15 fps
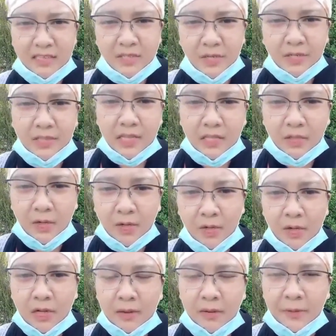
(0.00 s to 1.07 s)
Sir Tito.
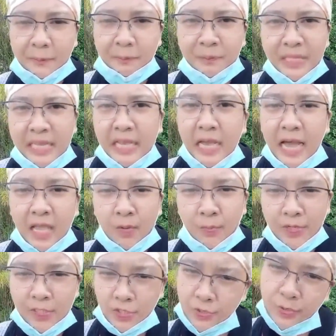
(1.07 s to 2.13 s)
Um, I
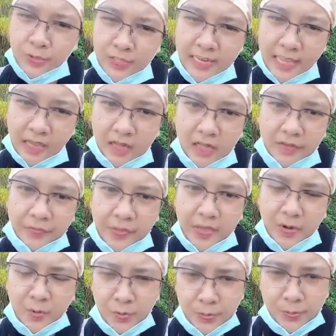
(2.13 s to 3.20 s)
wish you good health
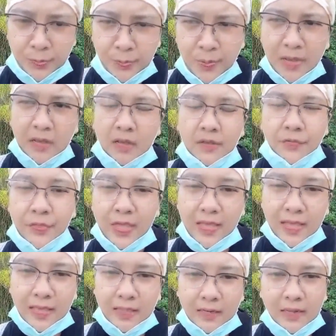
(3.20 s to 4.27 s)
and good wealth
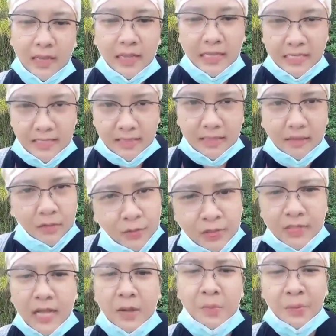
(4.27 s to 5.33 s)
and
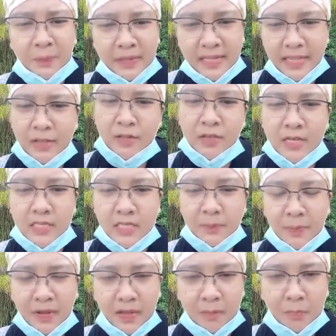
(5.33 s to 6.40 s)
unta magpadayon ka sa
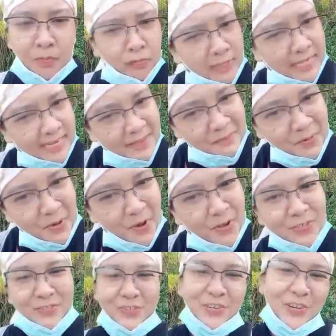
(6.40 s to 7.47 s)
pagkabuta nimo
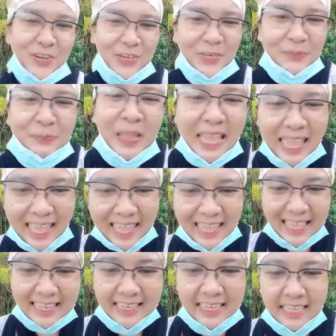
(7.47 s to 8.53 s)
char
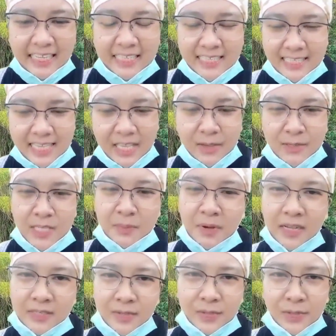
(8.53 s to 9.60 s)
and see you sa
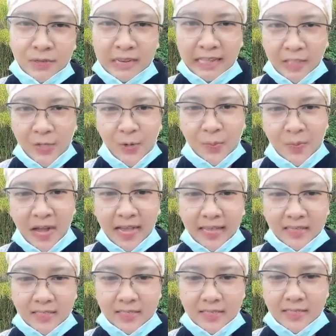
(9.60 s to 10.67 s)
mga sunod na tong mga
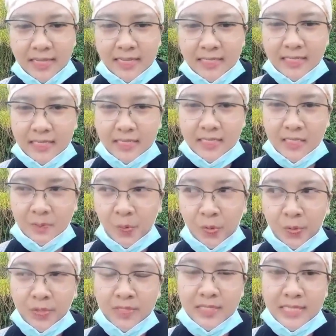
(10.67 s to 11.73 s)
exercises
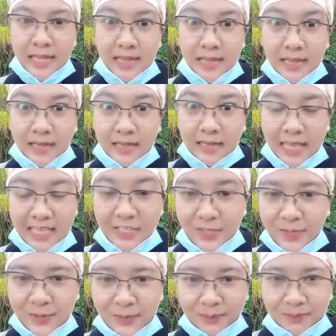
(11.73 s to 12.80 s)
pohon sa
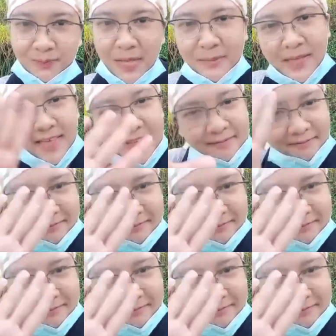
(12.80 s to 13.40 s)
HQ bye bye